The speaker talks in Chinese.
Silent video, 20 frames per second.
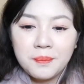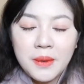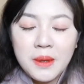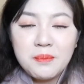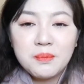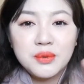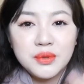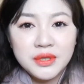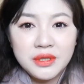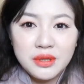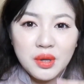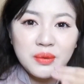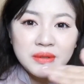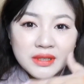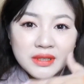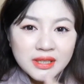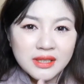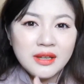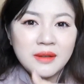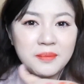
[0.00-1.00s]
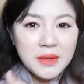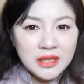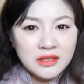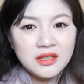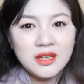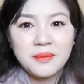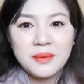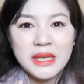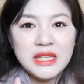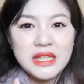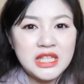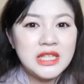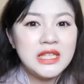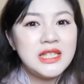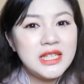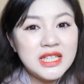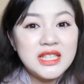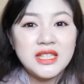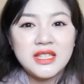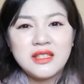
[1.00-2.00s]
并不是那种特别特别
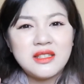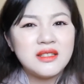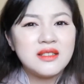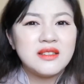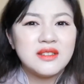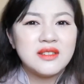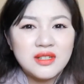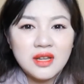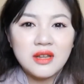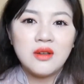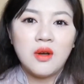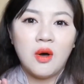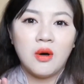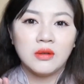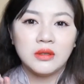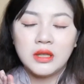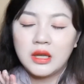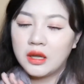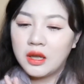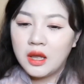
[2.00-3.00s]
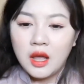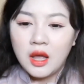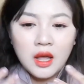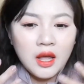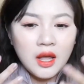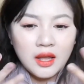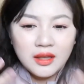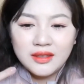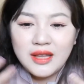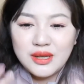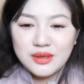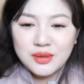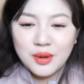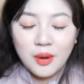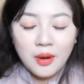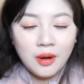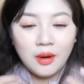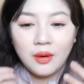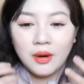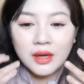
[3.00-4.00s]
极其极其正红的那
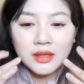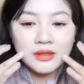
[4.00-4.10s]
种红。